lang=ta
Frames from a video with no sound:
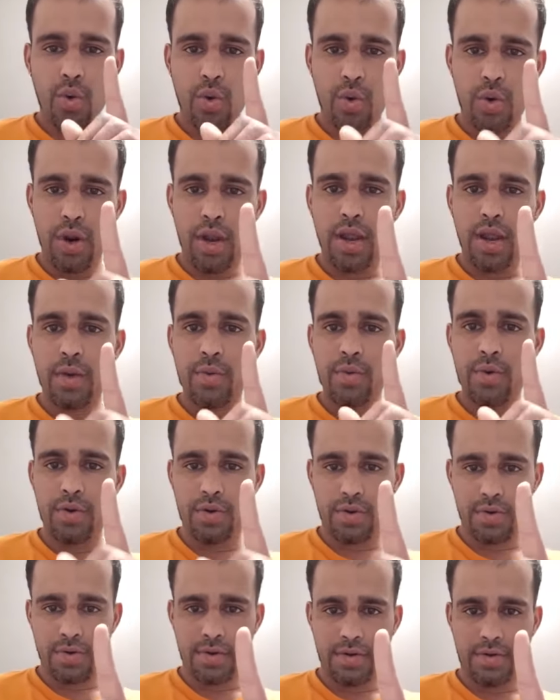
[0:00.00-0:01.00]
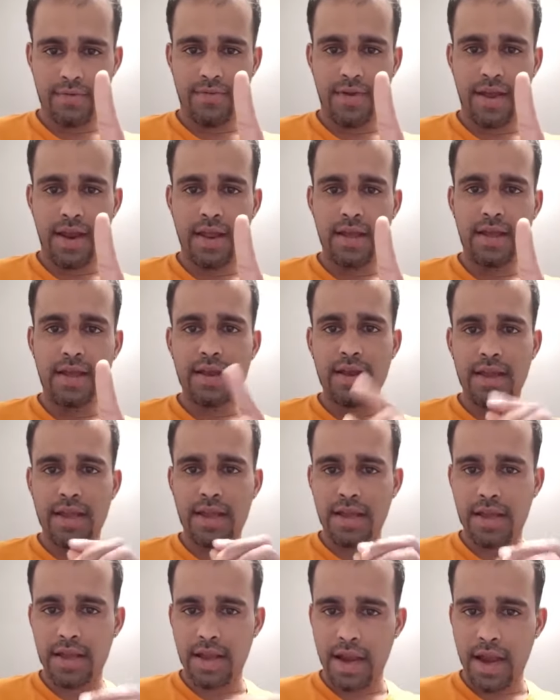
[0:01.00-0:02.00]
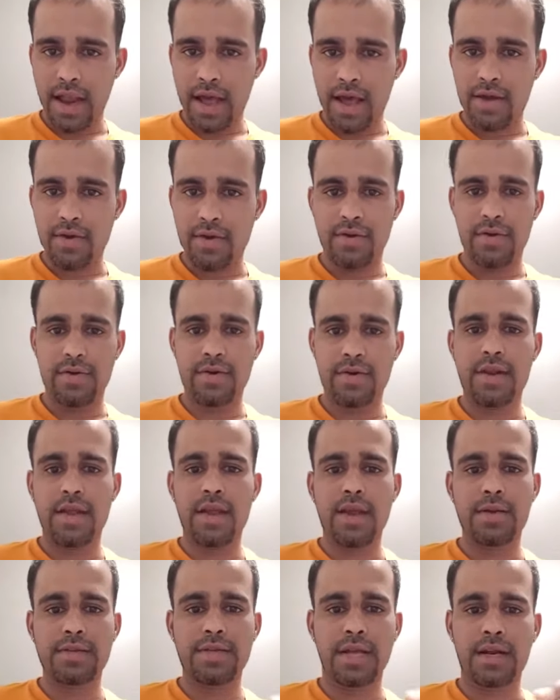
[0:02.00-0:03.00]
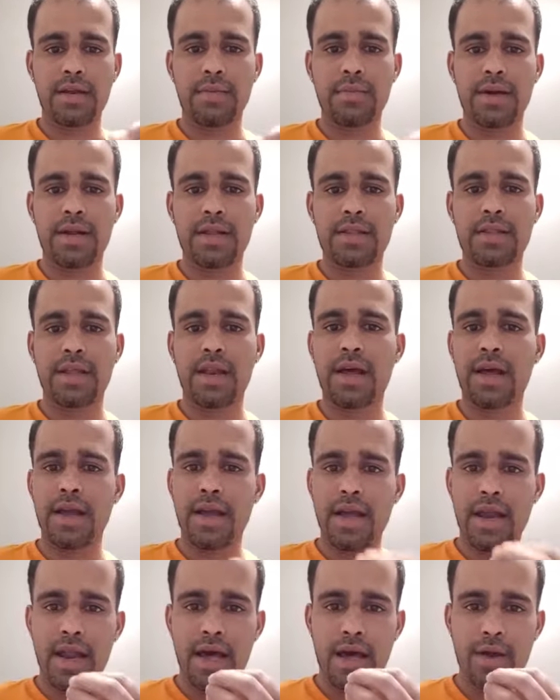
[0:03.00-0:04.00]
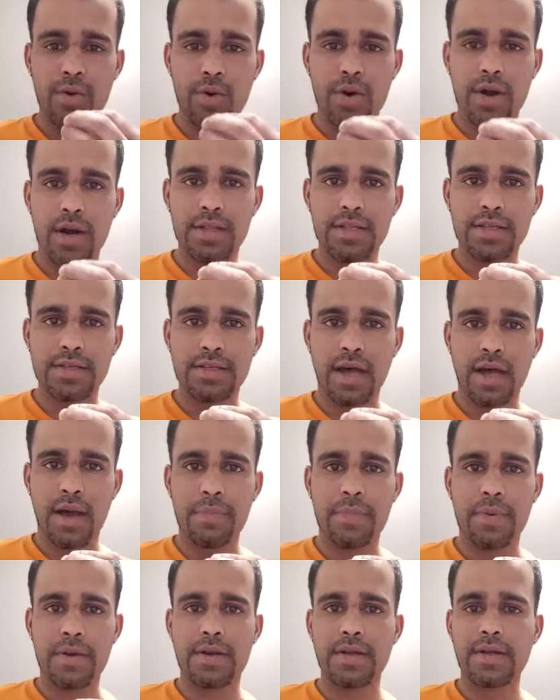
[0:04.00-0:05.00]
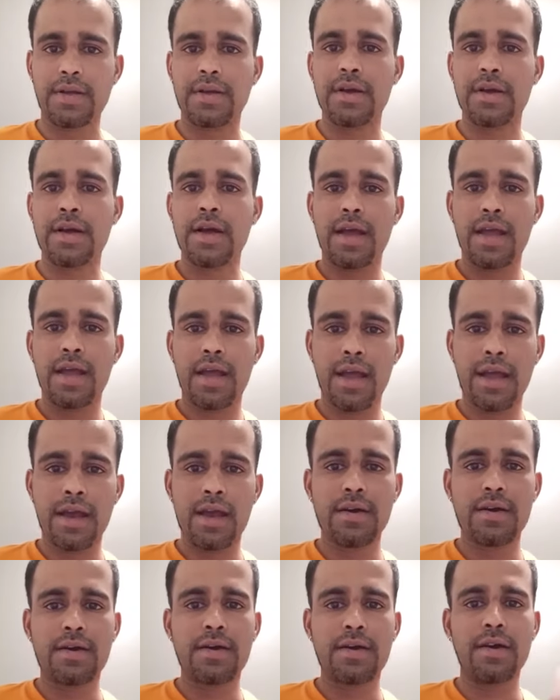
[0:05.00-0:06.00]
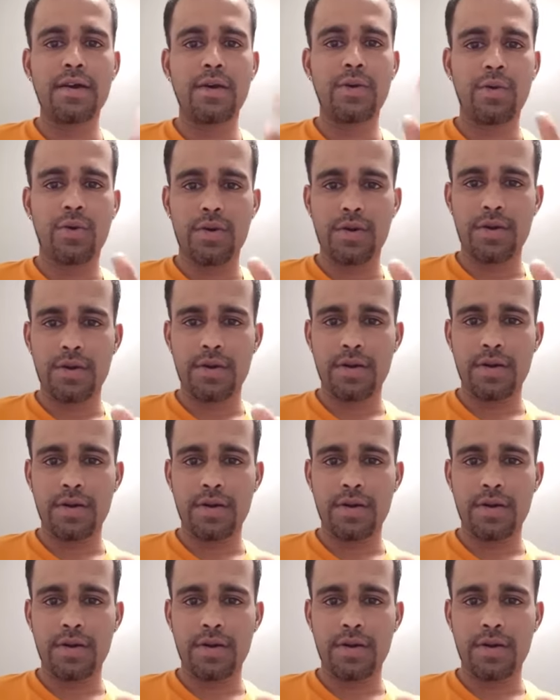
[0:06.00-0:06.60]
ஒரே ஒரு வேலை நீங்கள் எல்லாரும் நீங்கள் சட்டமன்றத்தில் எல்லோரும் உட்காந்து சாப்பிட்டு எங்களுக்கு ஒரு